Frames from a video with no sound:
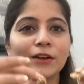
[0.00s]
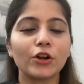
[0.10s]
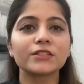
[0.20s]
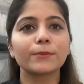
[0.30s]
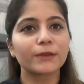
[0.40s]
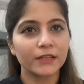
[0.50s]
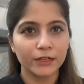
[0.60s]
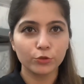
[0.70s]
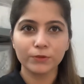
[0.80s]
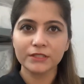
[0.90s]
और सबके
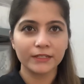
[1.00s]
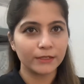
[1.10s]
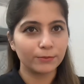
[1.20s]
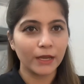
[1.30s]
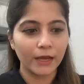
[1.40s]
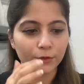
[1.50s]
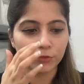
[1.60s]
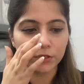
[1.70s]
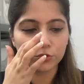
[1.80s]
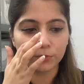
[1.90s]
रेट ऊपर स्क्रीन पे आ रहे
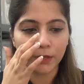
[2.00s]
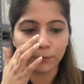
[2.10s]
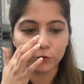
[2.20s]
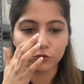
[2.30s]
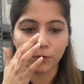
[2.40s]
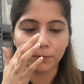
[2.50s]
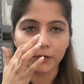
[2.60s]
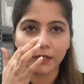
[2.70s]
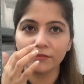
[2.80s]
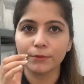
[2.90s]
होंगे जो भी आपको शॉप
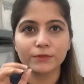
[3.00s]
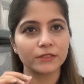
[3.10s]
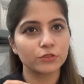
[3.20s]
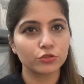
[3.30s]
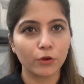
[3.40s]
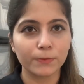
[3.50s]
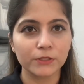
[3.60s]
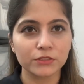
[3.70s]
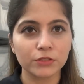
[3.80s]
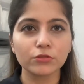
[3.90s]
करना है वेबसाइट से शॉप
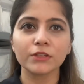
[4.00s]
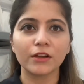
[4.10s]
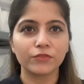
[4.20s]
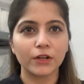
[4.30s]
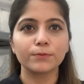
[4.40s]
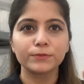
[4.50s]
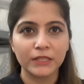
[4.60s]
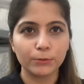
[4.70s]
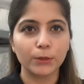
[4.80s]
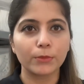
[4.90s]
कर सकते हो या फिर आप
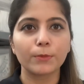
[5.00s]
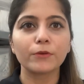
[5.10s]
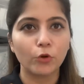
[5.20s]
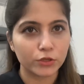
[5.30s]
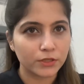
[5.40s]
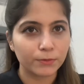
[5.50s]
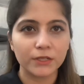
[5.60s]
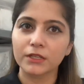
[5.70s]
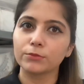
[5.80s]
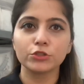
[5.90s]
सेम नंबर पे व्हाट्सअप
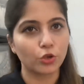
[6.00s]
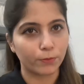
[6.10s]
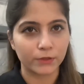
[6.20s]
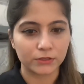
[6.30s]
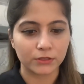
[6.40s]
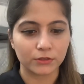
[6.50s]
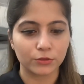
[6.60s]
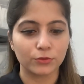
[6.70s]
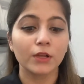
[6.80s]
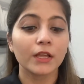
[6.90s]
करके भी शॉप कर सकते
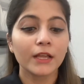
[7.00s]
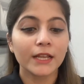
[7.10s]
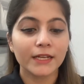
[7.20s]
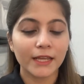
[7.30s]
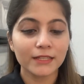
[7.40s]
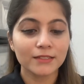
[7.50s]
हो नेक्स्ट